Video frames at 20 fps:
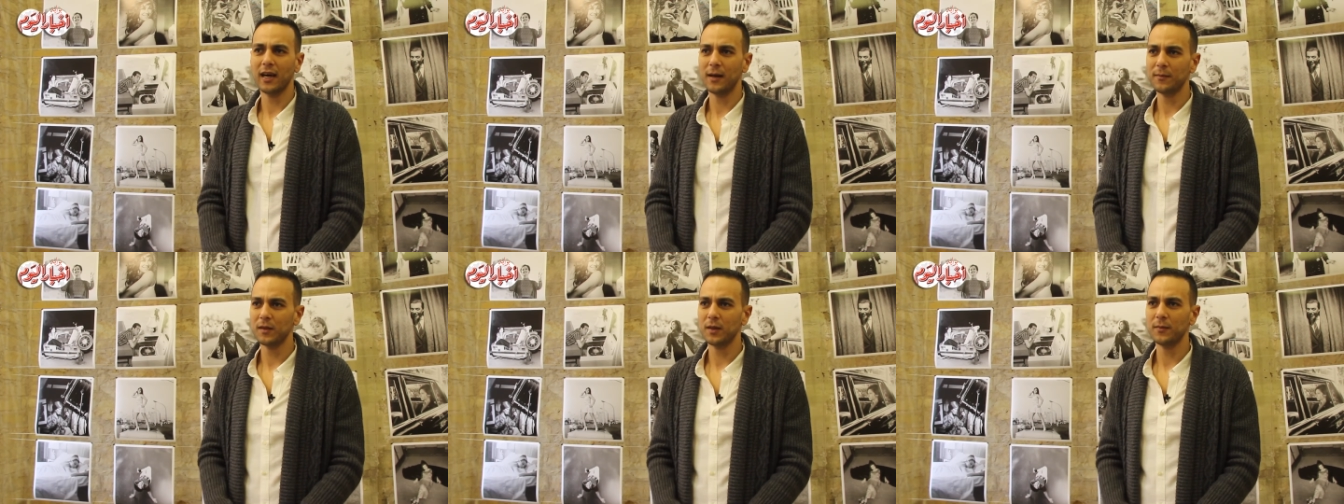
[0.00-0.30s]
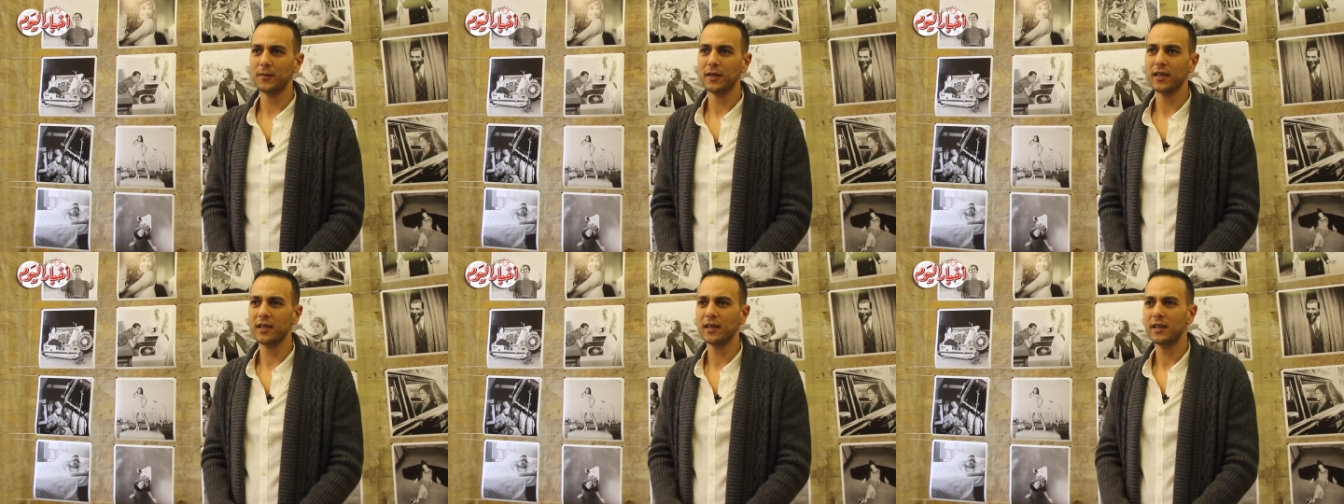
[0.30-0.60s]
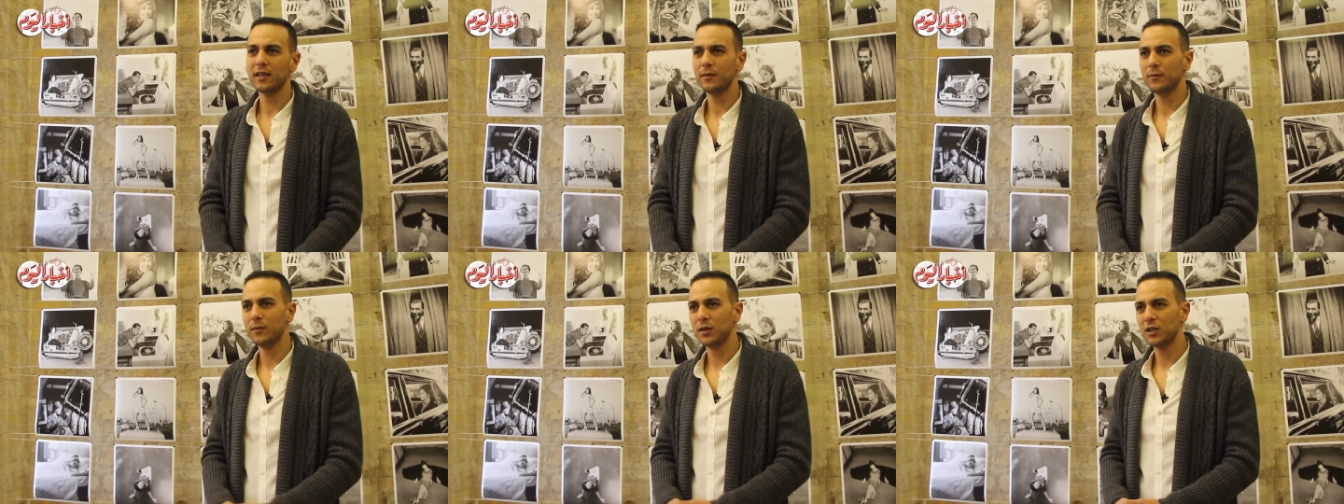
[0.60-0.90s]
امن
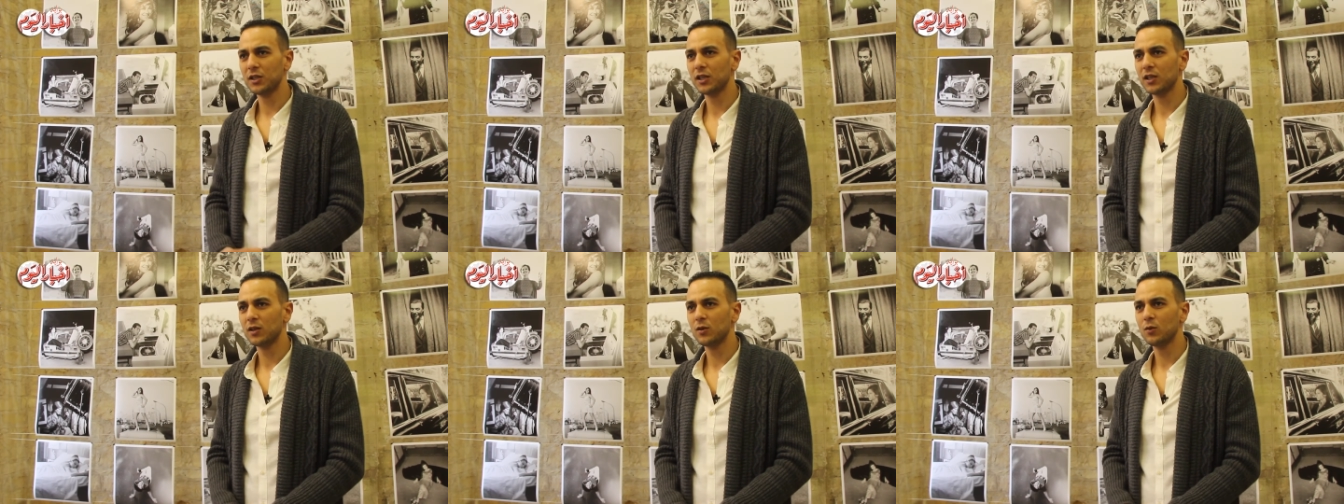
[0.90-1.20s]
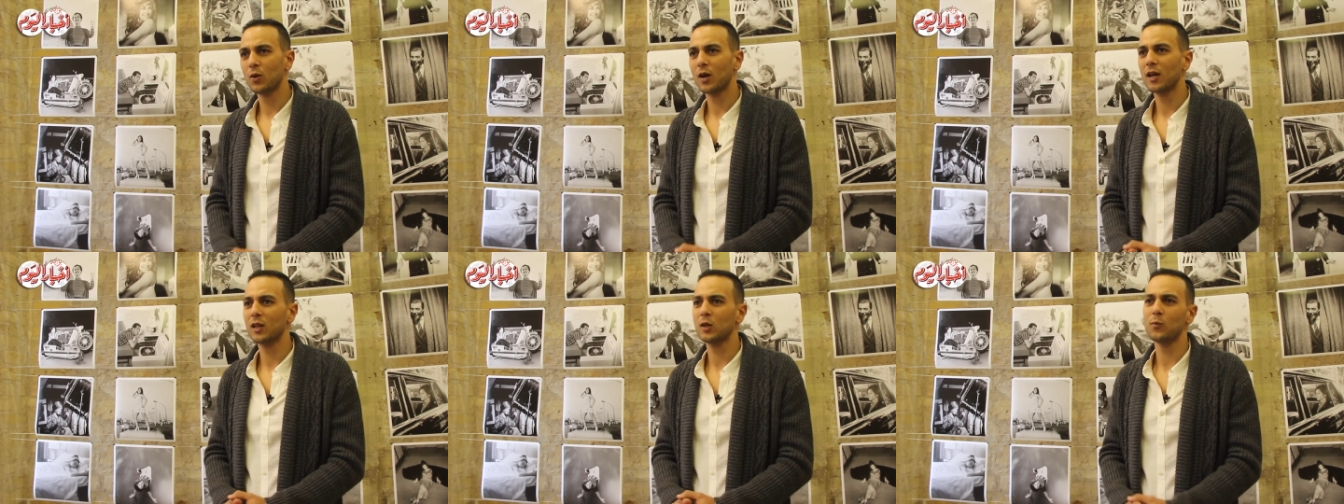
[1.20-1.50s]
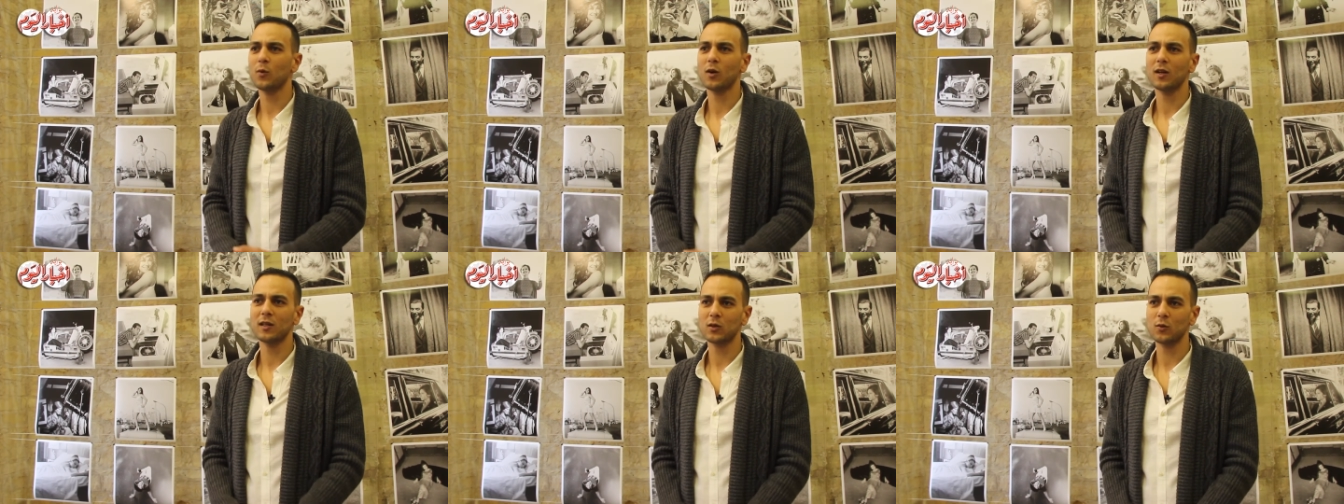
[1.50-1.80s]
بيجري بيشد راحت
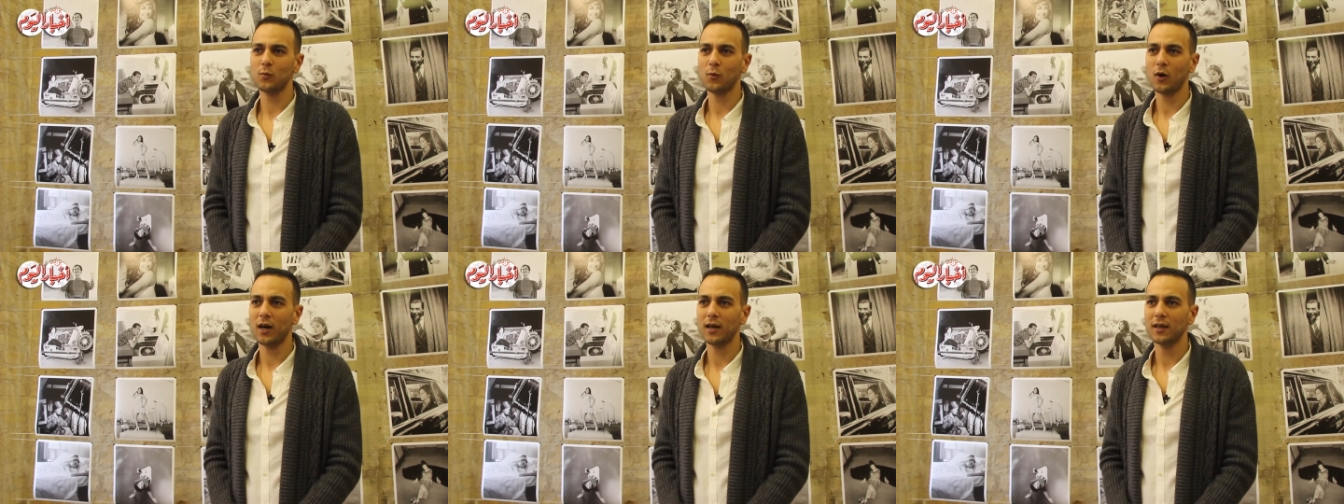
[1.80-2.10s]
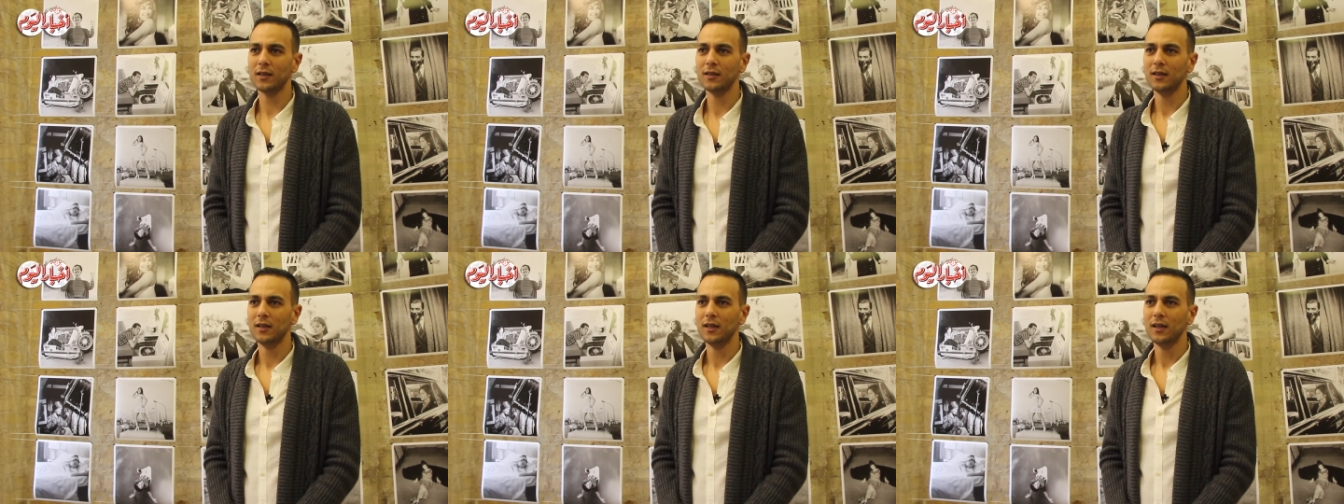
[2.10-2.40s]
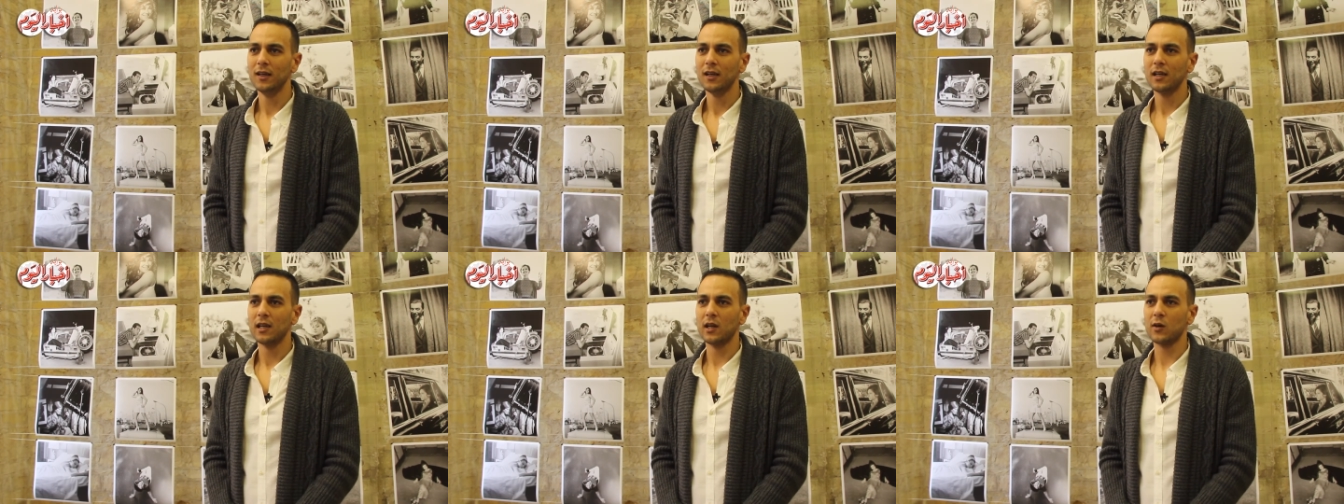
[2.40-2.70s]
ام كلثوم وقع
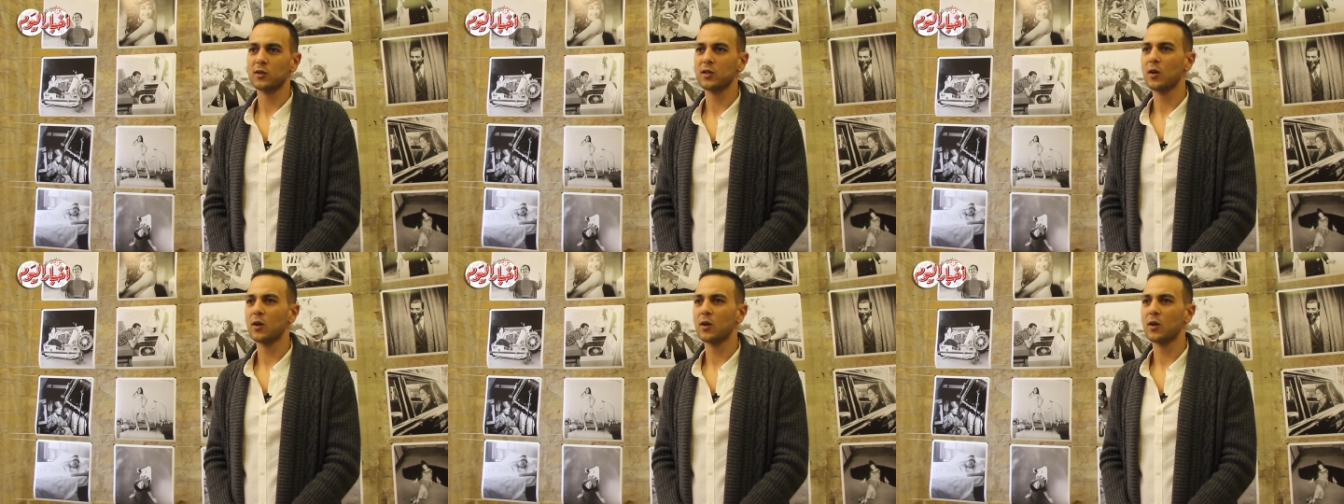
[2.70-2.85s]
لو